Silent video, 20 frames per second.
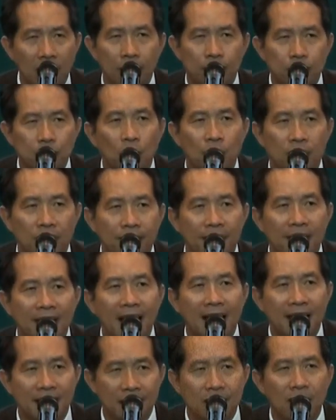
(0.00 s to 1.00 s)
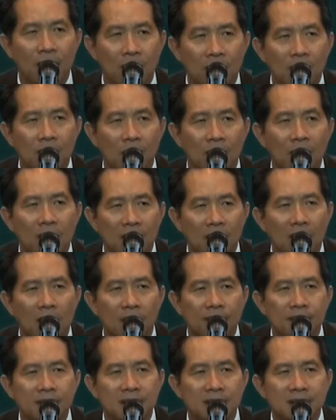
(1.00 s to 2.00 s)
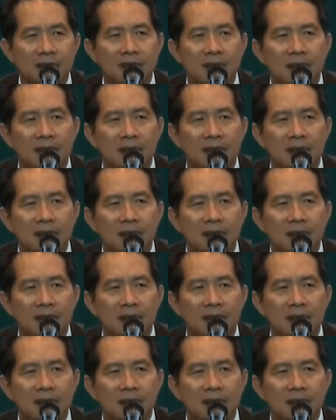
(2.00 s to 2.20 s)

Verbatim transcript: ตอบโจทย์ยังไม่ได้เดี๋ยวลองลองอีกรอบนึง